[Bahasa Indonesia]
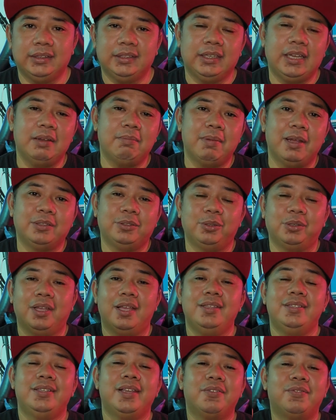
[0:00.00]
ketika
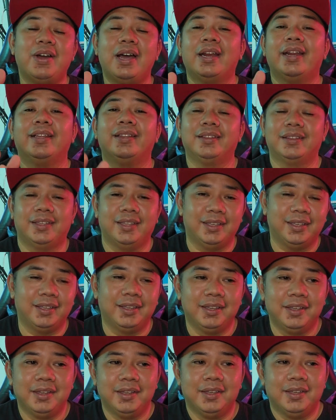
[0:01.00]
masuknya Z Valente.